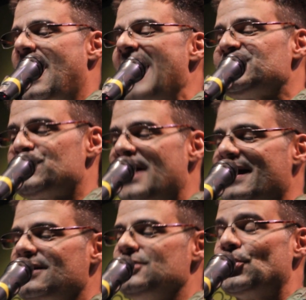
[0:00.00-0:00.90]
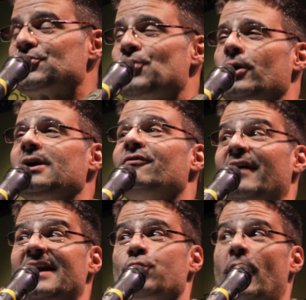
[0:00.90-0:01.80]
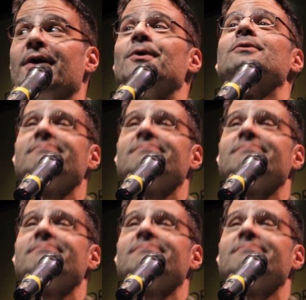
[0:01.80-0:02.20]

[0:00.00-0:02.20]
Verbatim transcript: Hashtag yo soy venezolano.